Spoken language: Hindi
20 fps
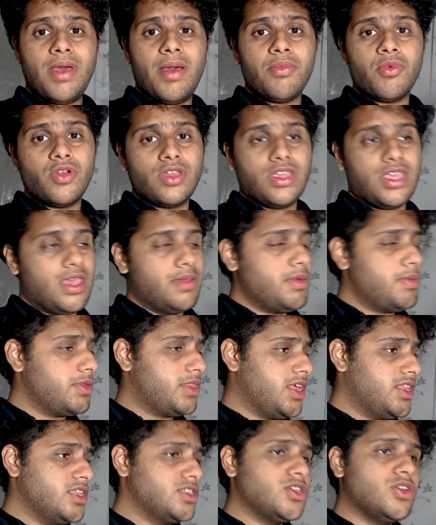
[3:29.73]
मैं आपको ये भी
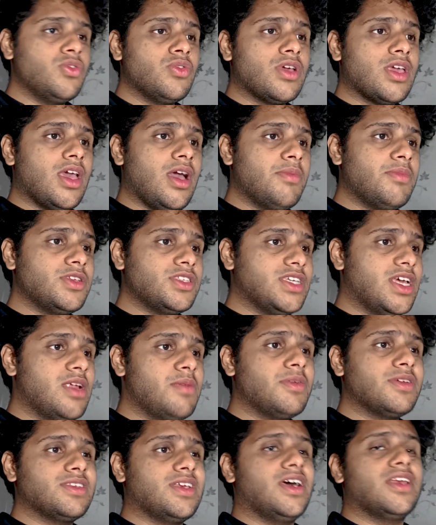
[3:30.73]
बताता चलूँ कि अब इस
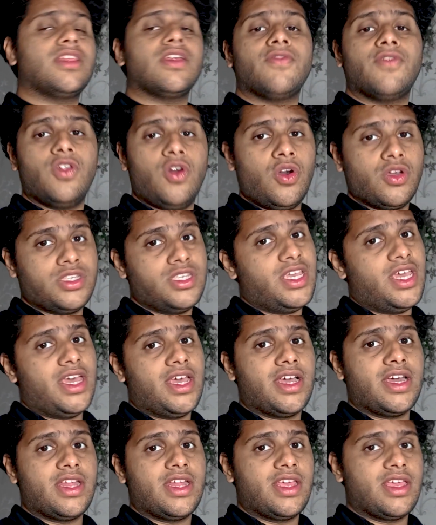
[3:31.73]
चैनल पर ज़्यादातर व्लॉग्स ही
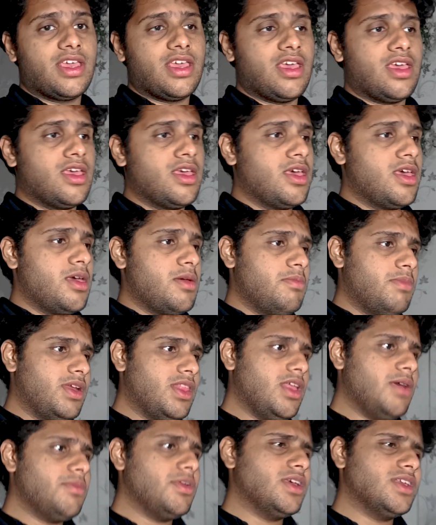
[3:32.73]
आया करेंगे
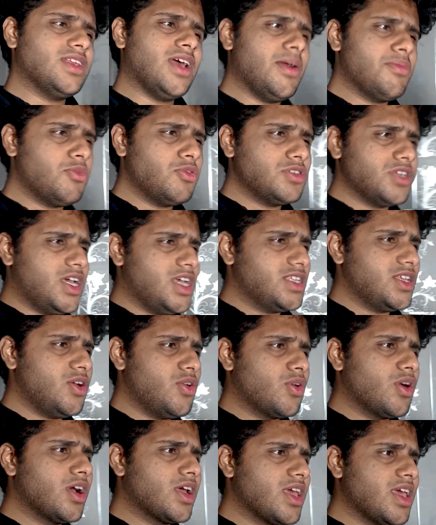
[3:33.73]
मतलब इस आप कुछ
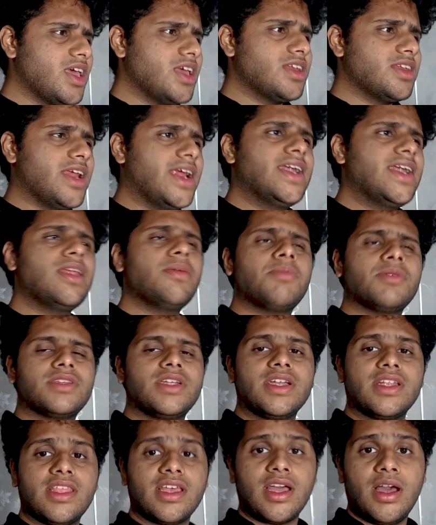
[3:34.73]
ऐसा होगा कि 90
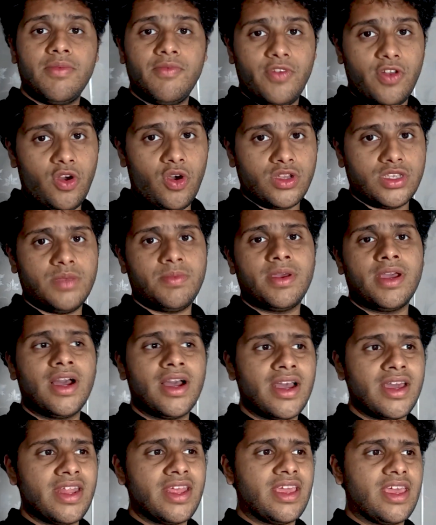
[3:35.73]
परसेंट तक हम व्लॉग्स ही
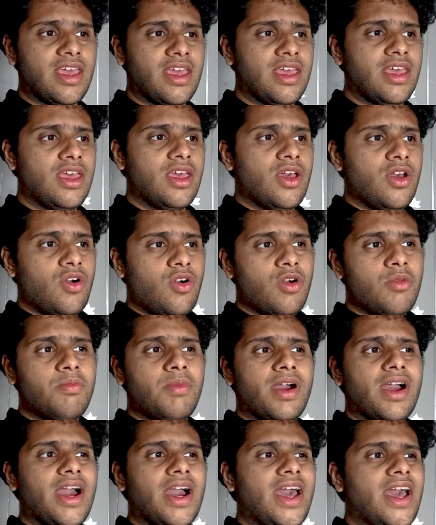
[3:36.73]
फेंका करेंगे और
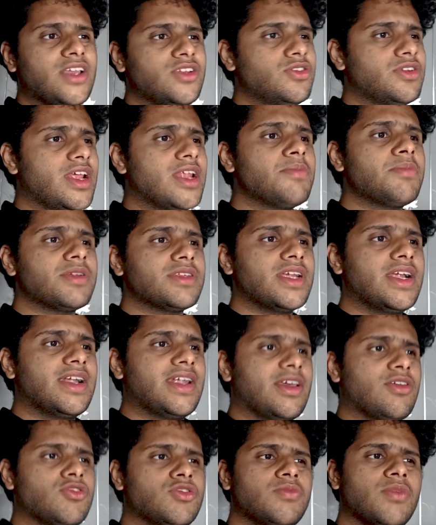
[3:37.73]
बकाया जो 10
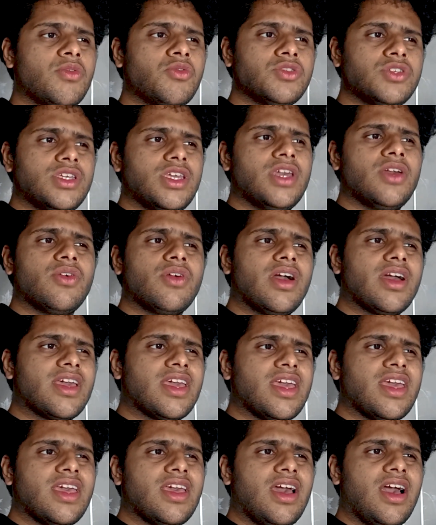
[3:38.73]
परसेंट है उसमें कुछ ये होगा
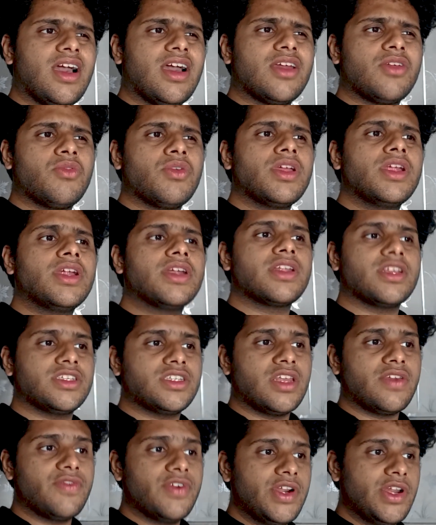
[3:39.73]
कि अगर कोई
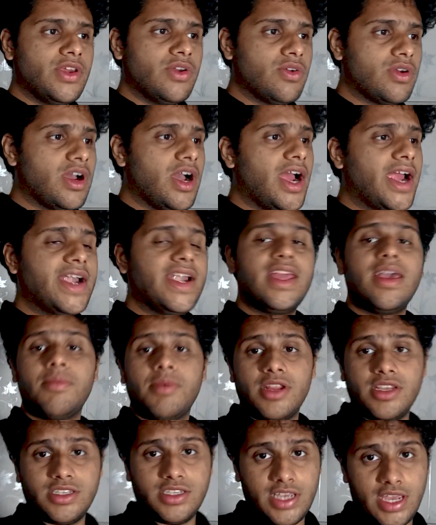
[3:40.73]
इंटरेस्टिंग वीडियो का
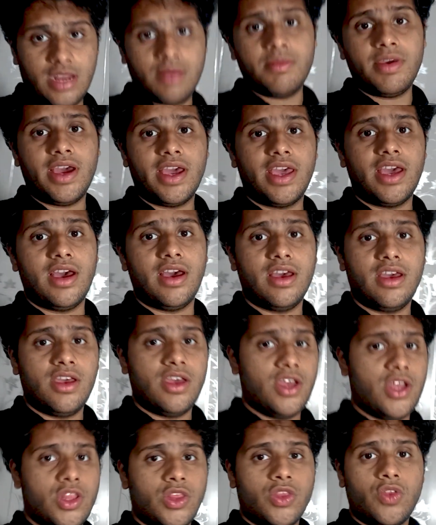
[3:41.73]
आइडिया मेरे जहन में आया
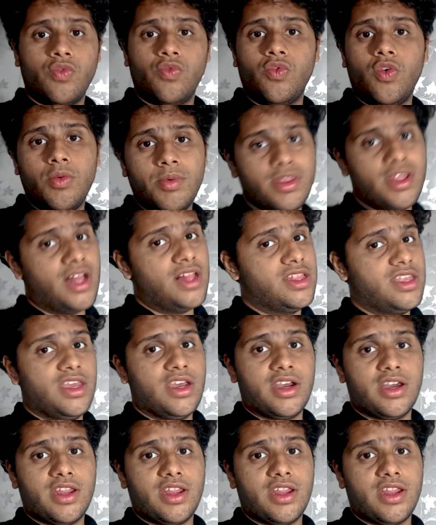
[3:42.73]
तो वो भी डाल दिया